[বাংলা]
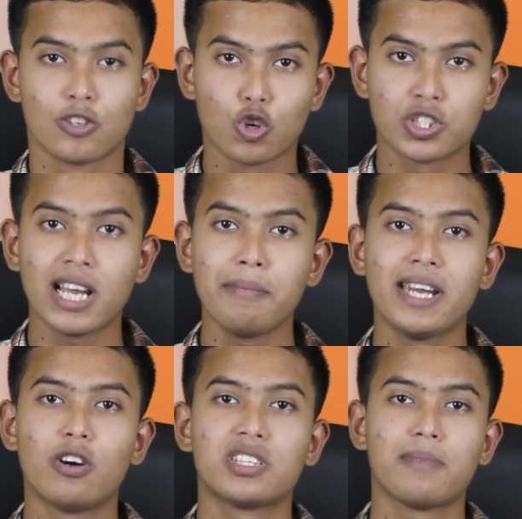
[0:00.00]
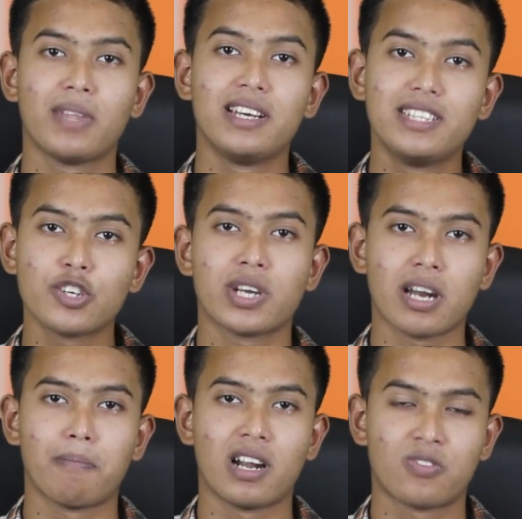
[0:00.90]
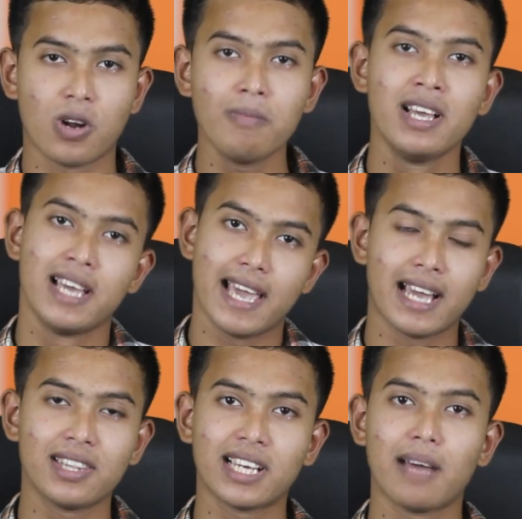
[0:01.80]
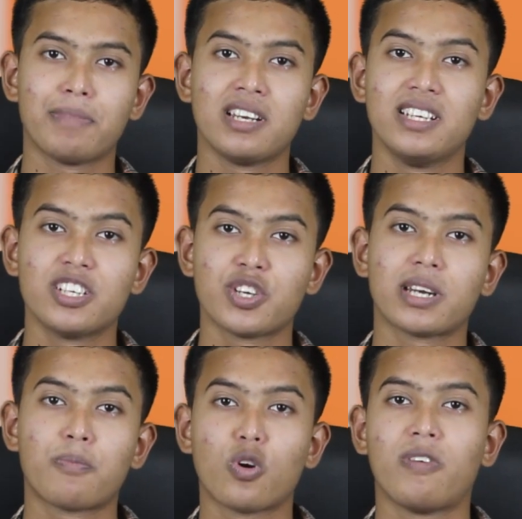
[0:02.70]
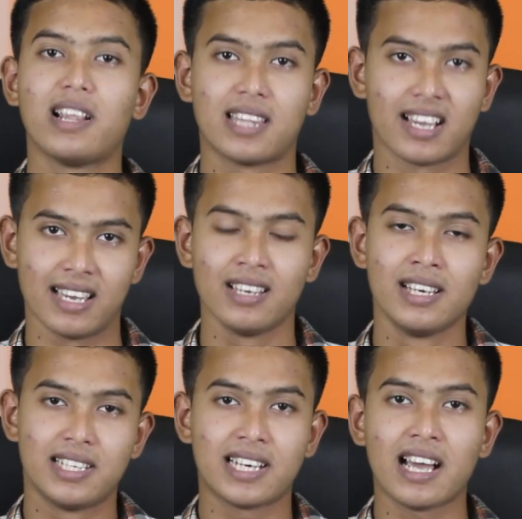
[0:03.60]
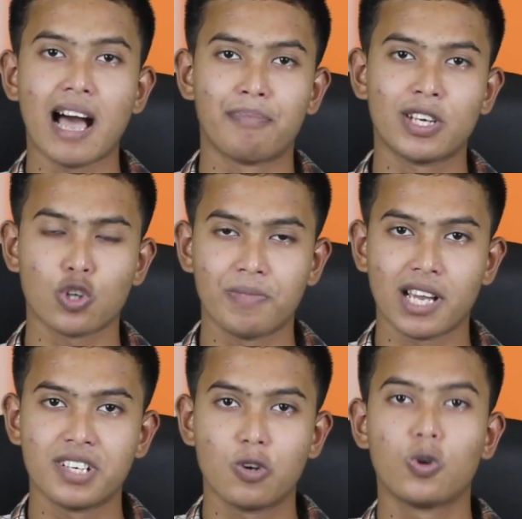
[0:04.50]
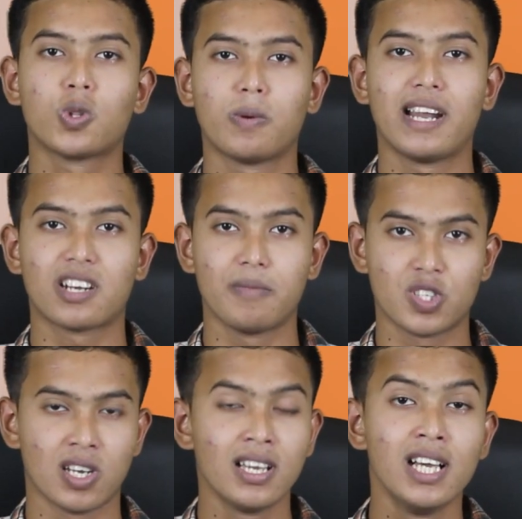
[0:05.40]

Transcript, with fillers: সোশ্যাল মিডিয়া হচ্ছে আপনার নিজস্ব একটা প্ল্যাটফর্ম এখান থেকে আপনার নিজস্ব একটা প্রোফাইল থাকে যেটা আপনার থেকে বেশি গুরুত্বপূর্ণ একটা বিষয়